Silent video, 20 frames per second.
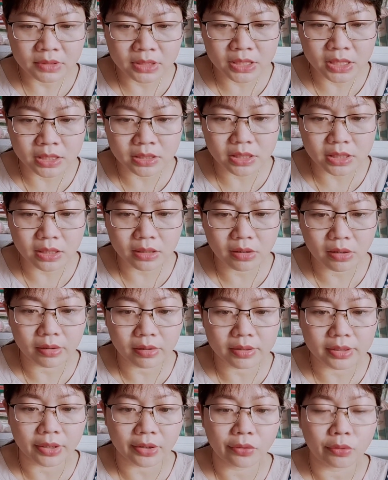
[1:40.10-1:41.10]
chỉnh rất khó
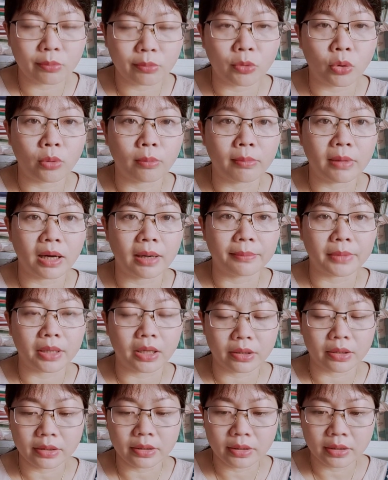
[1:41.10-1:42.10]
chịu buộc mồm
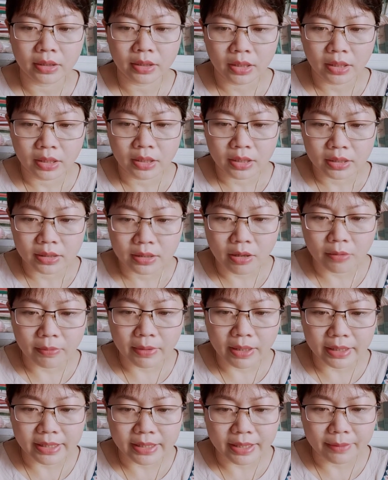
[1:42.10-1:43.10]
nói không
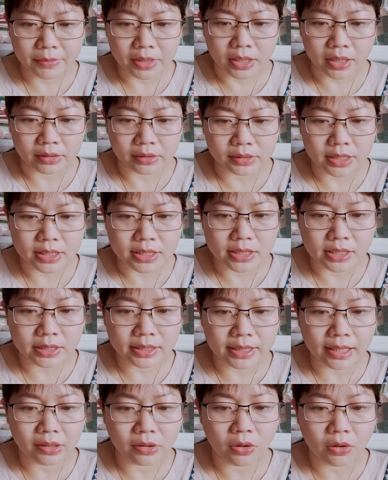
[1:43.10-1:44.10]
ai dám nhận thì xin
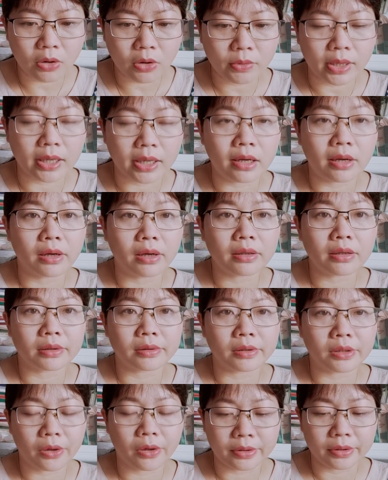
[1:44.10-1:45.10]
cắt cố để đó cho
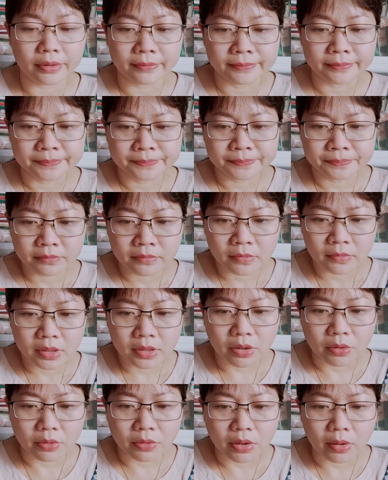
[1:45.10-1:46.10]
tôi
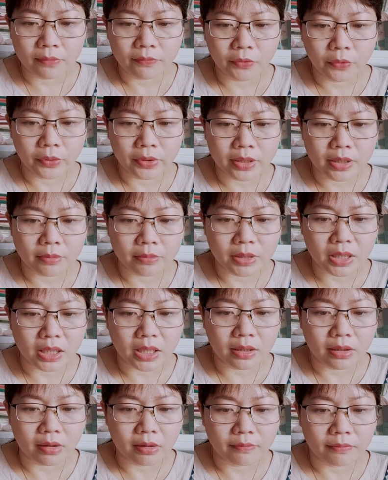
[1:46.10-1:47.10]
câu nói vui không
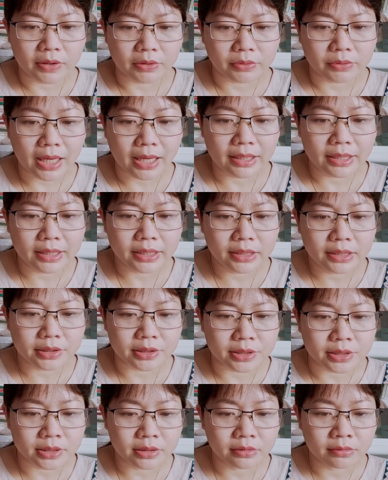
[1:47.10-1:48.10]
ngờ lọt vào tai lý
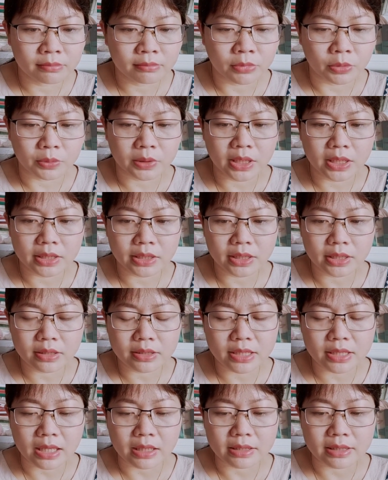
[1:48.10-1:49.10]
trưởng một tên chức
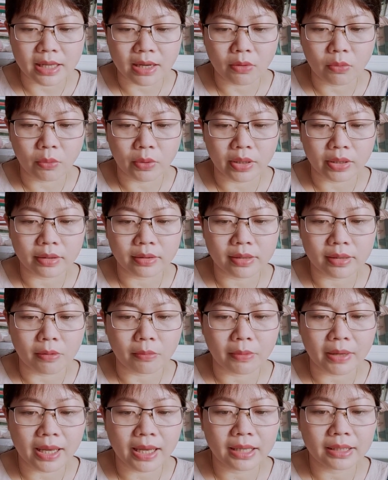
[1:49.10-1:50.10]
sắc xảo quyệt
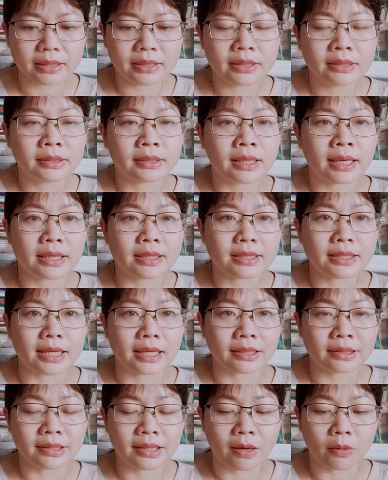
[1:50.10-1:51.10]
độc ác hắn
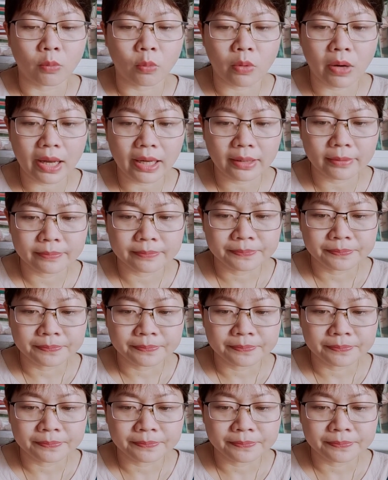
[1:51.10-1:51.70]
sẵn giọng quát